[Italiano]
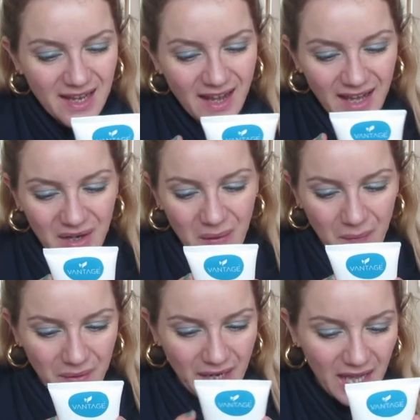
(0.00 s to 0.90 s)

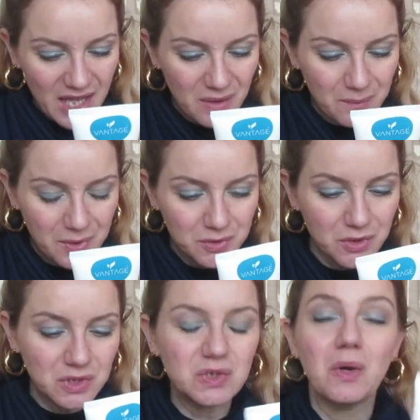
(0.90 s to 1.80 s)
Allora, è un
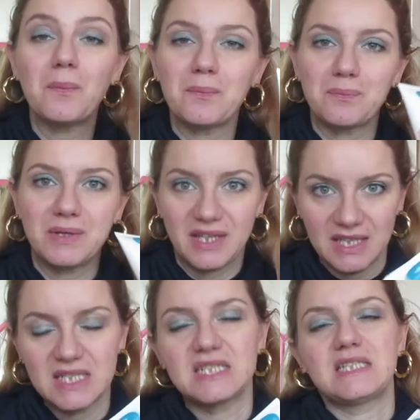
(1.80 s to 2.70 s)
prodotto
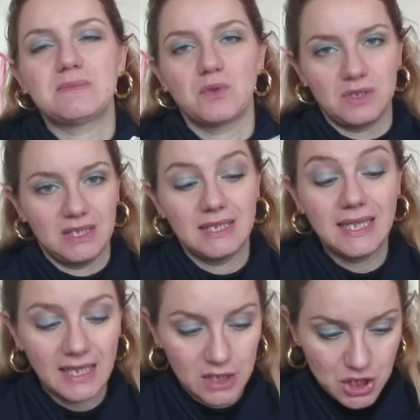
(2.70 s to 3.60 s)
fiocchinissimo di
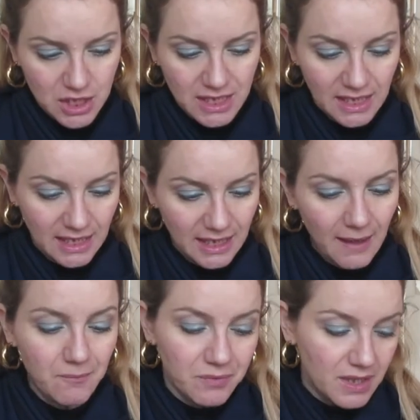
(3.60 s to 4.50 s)

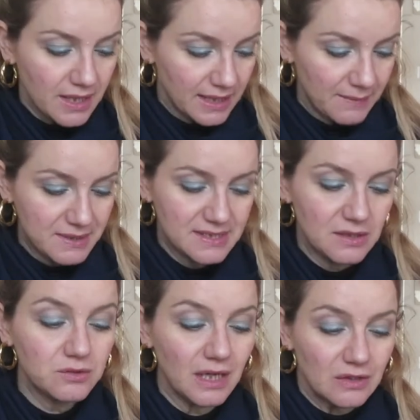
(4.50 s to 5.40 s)
glicerina che mi
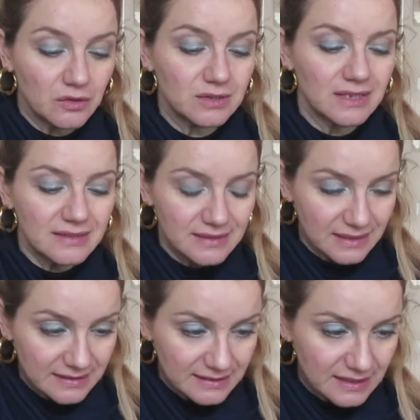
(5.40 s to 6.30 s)
sta aiutando
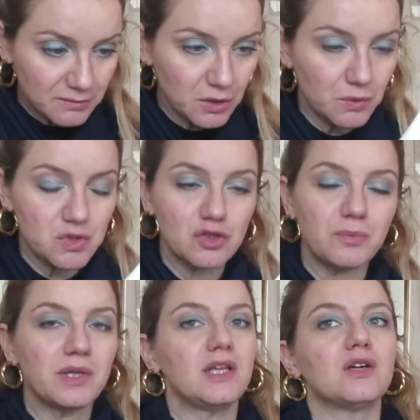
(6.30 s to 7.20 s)
tantissimo in
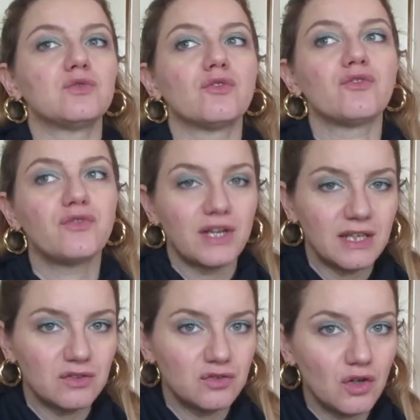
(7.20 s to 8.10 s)
questo periodo
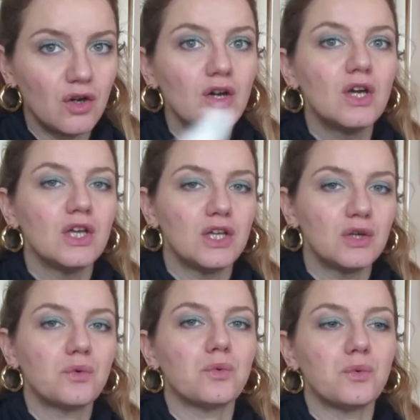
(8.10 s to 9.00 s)
freddo
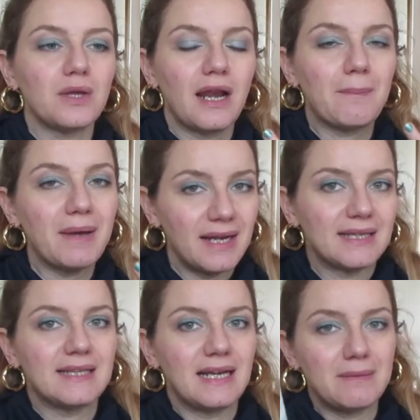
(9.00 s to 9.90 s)
in cui la
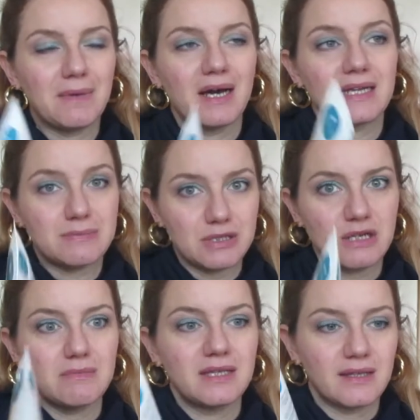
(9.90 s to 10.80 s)
pelle delle mani,
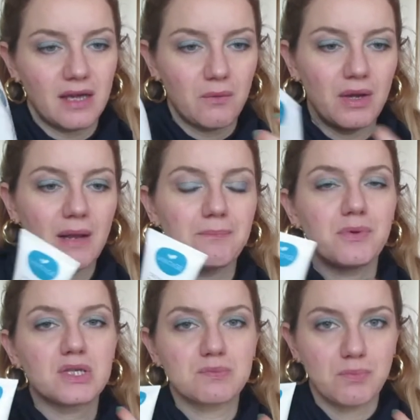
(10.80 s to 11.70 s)
specialmente che è quella
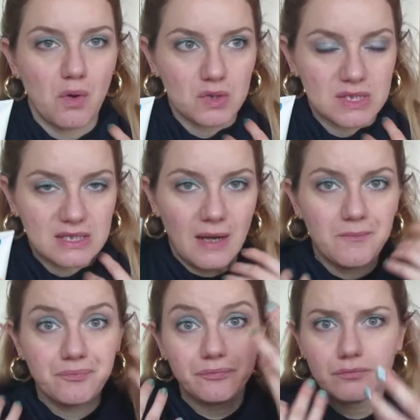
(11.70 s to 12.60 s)
più esposta